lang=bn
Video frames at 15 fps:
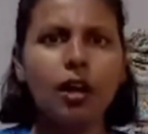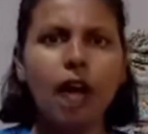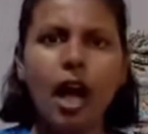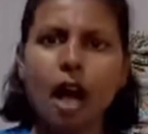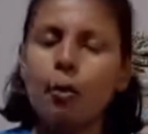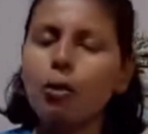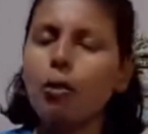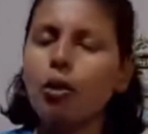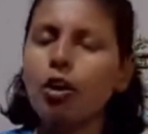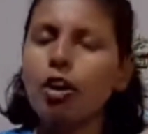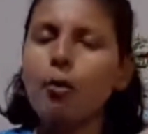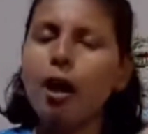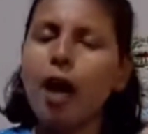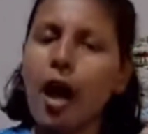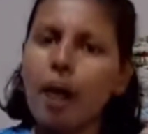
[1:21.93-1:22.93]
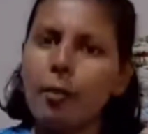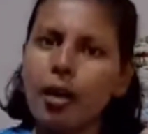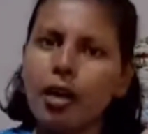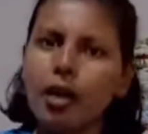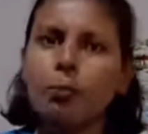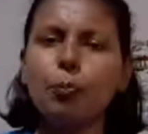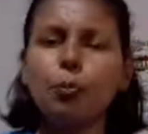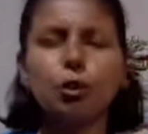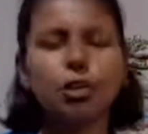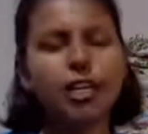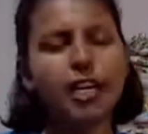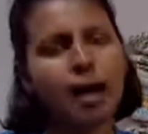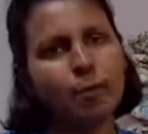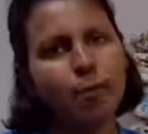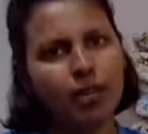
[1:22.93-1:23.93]
আমি বললাম আমার পোশাক
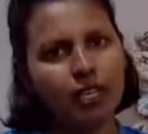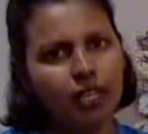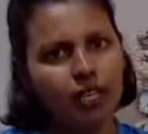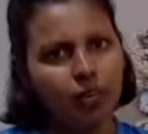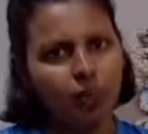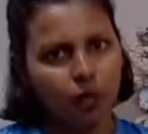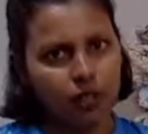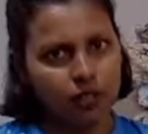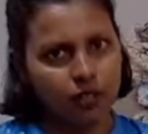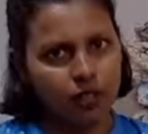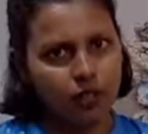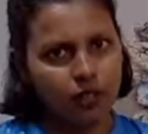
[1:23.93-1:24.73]
আপনাকে কি করেছে